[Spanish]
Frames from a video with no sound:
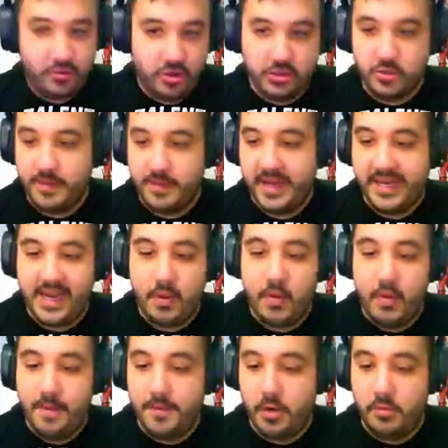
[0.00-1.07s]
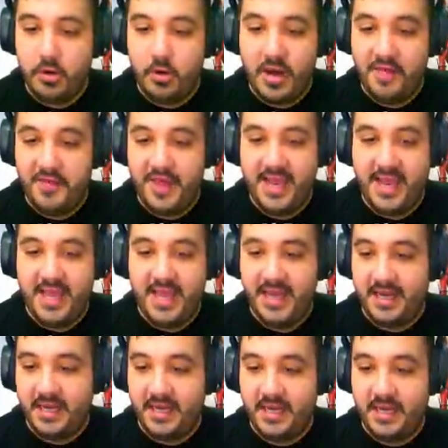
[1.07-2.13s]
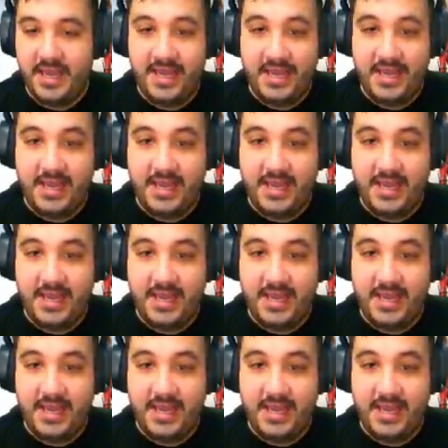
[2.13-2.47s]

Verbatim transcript: en su página web como hace eh,